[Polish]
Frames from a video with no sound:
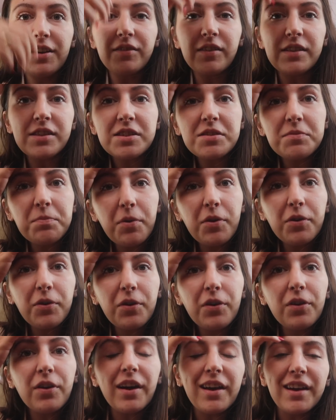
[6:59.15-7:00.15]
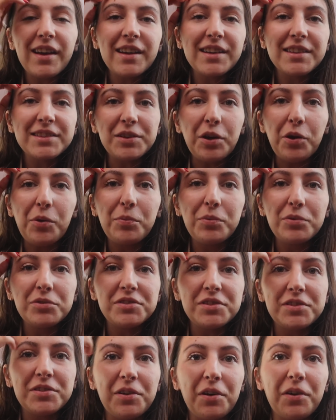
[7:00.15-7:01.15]
więc spoko, a jak się
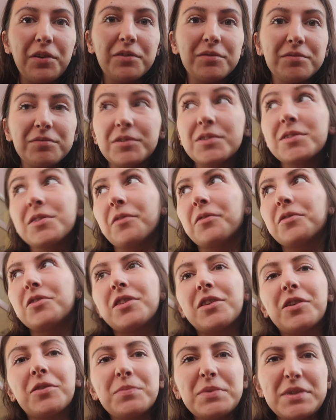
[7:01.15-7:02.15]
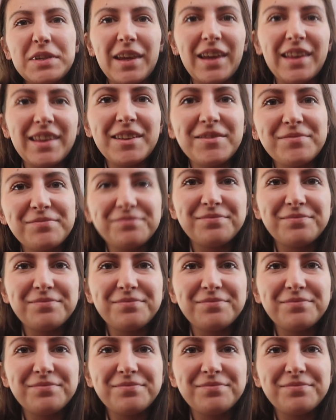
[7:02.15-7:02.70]
obudzi, to znowu do niego przyjadę.